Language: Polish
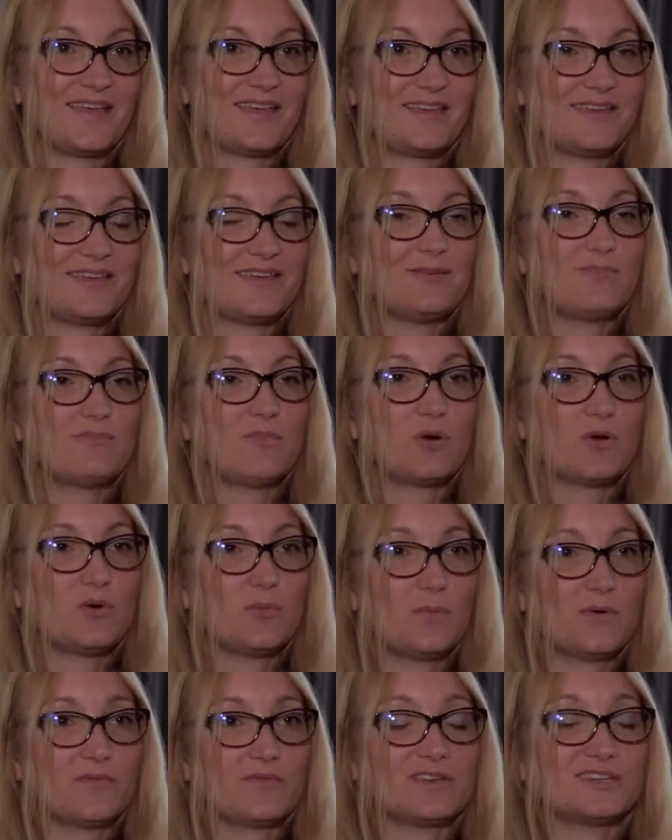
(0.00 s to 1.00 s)
i
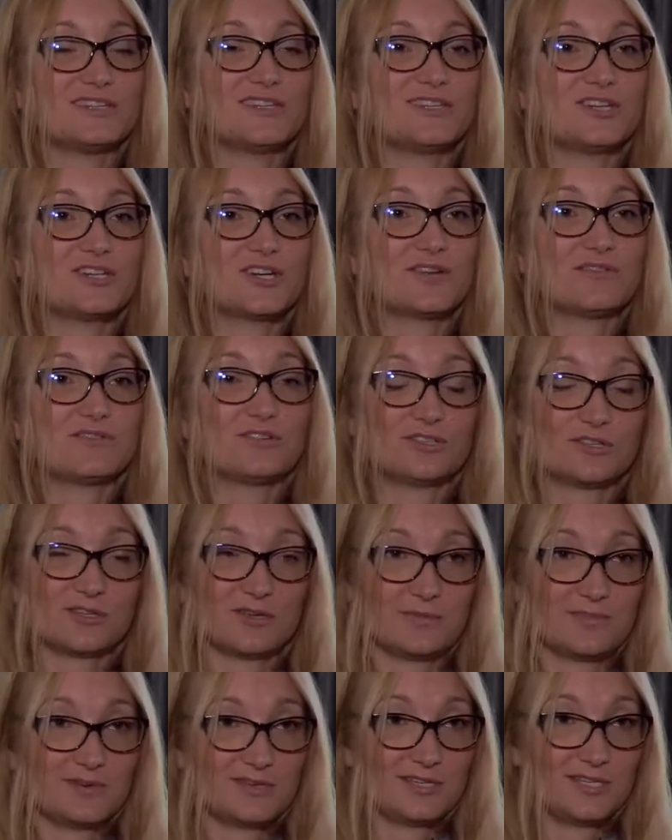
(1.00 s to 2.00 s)
mogą powiedzieć, że
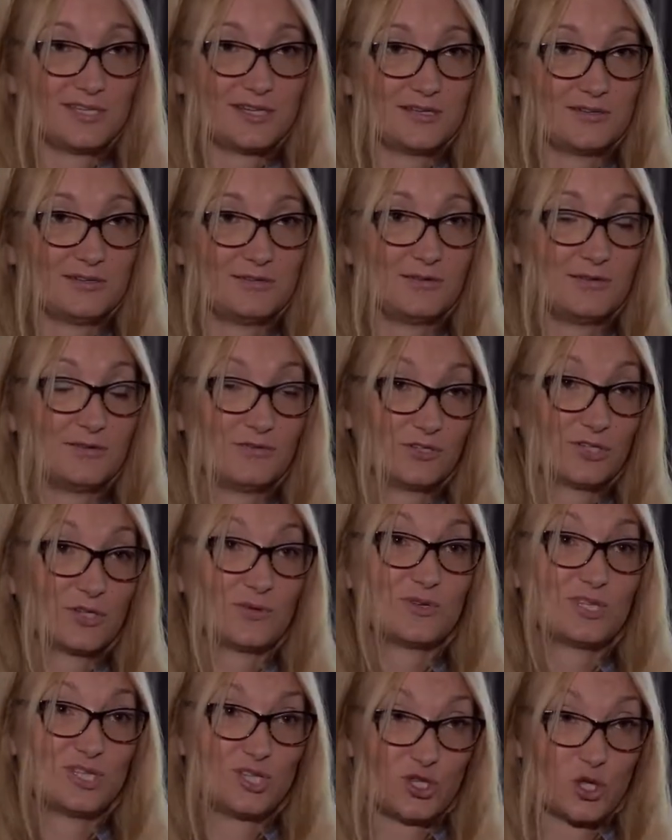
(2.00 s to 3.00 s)
wszystko będzie,
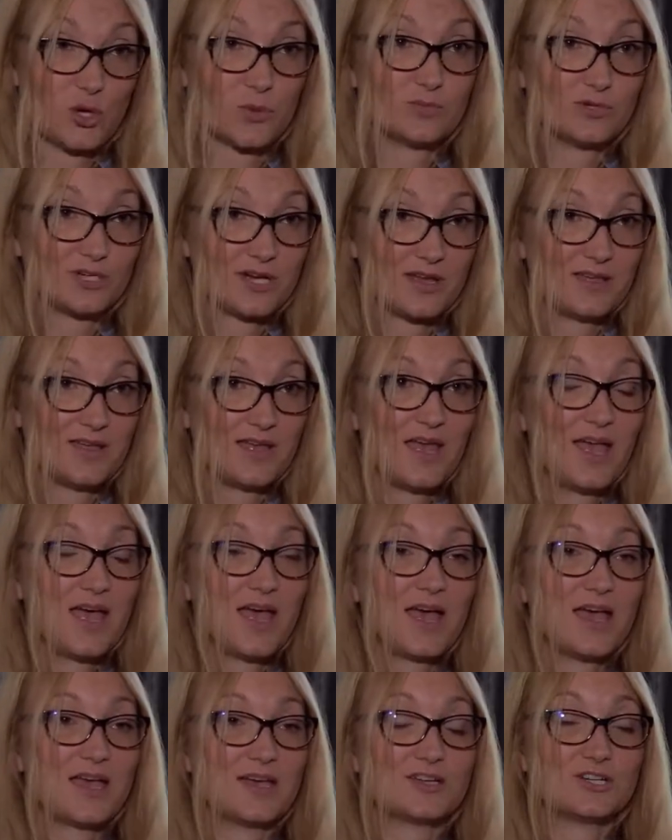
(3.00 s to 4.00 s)
wszystko będzie dobrze,
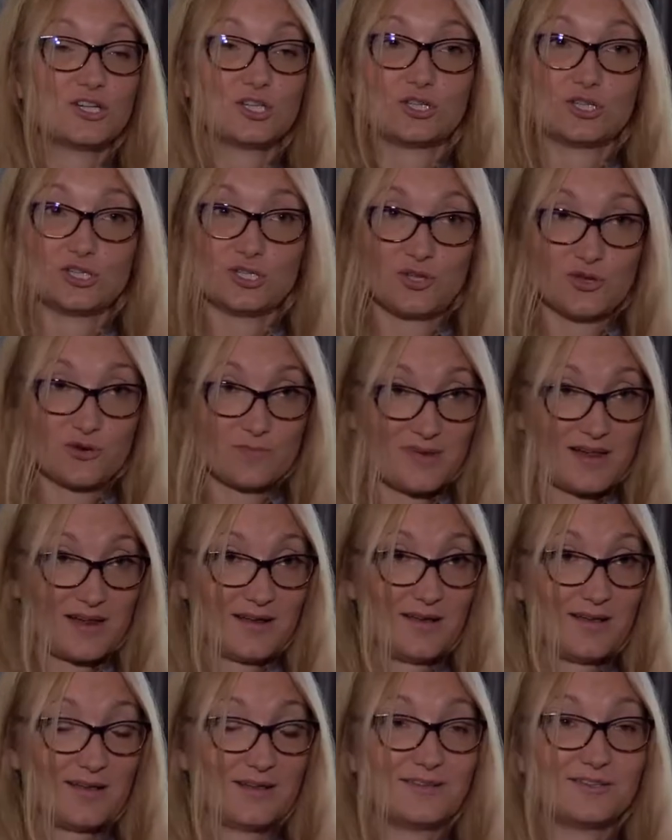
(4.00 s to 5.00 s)
że to jest
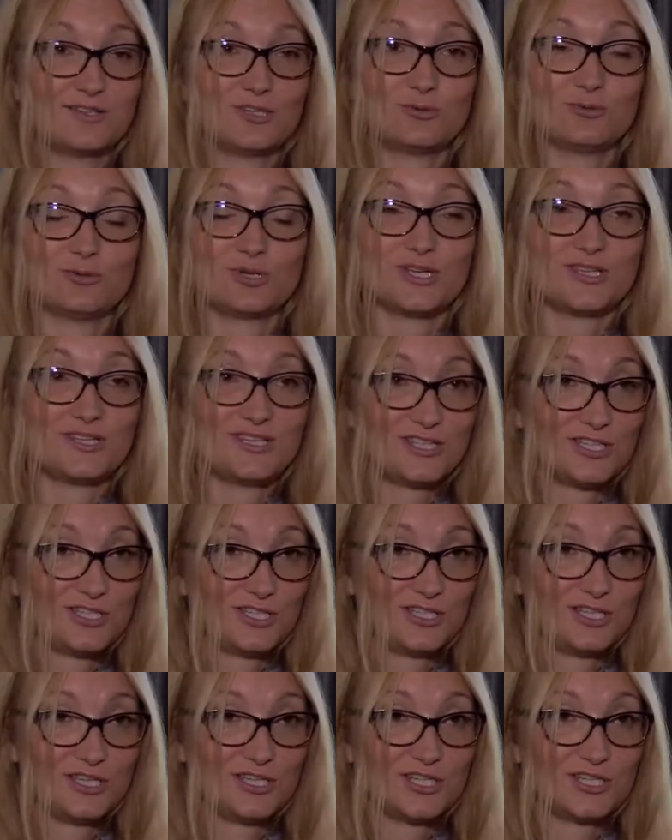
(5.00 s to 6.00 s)
normalne, że tutaj nic
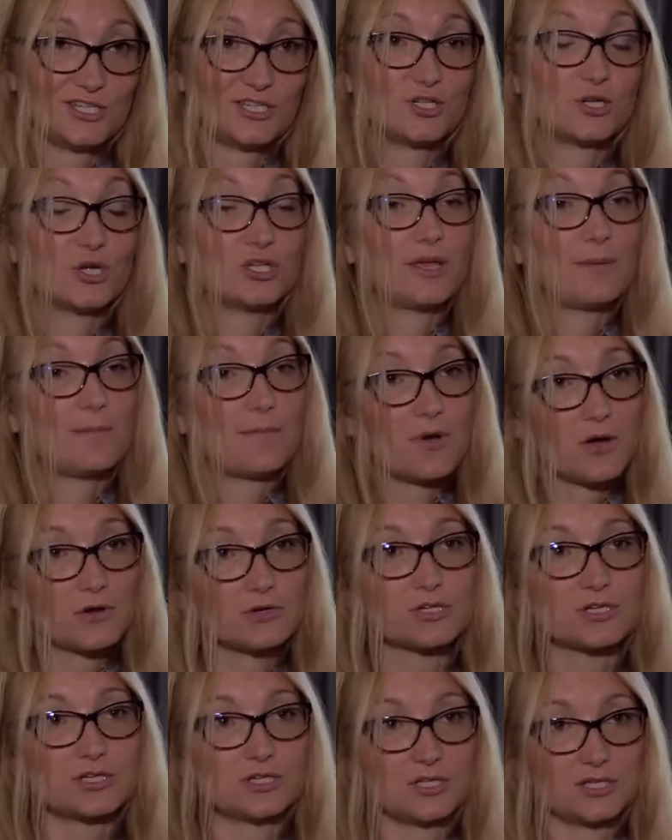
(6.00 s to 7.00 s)
się nie dzieje, że ona
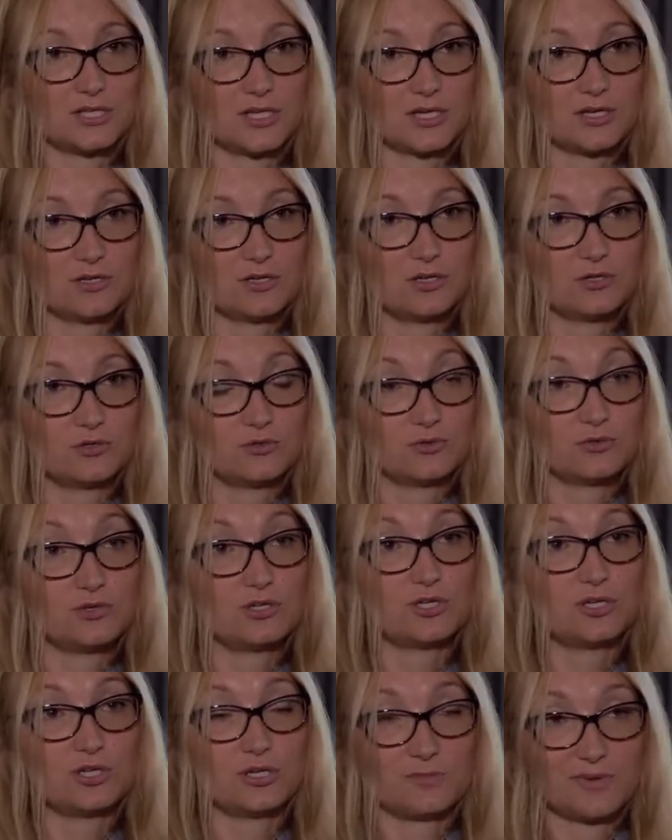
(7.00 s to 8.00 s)
może się tak
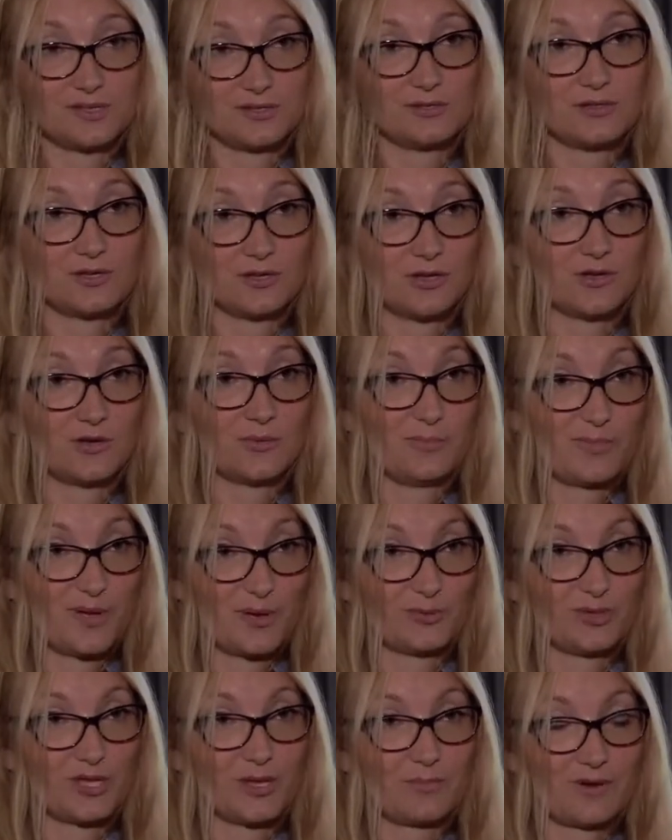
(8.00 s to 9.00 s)
czuć i ma do tego
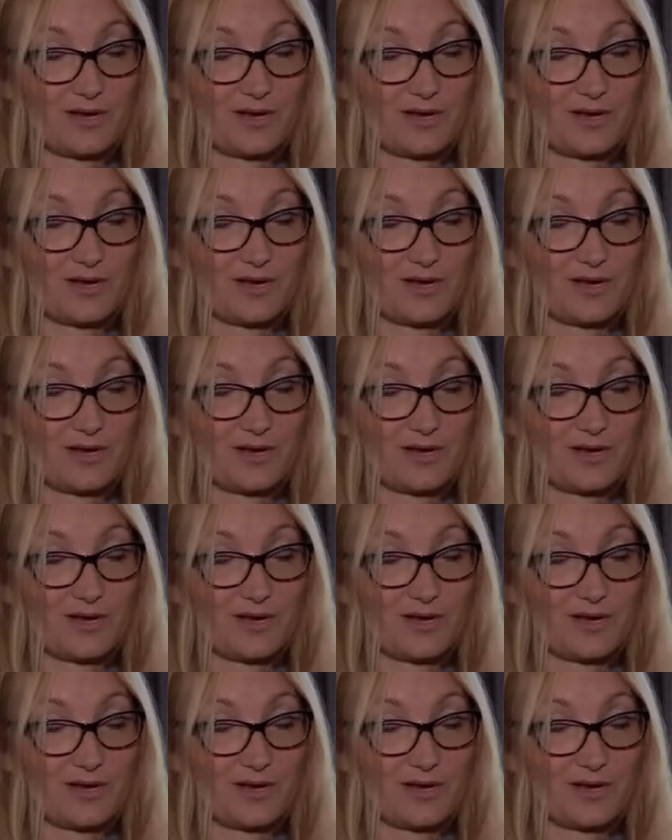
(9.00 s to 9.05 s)
pełne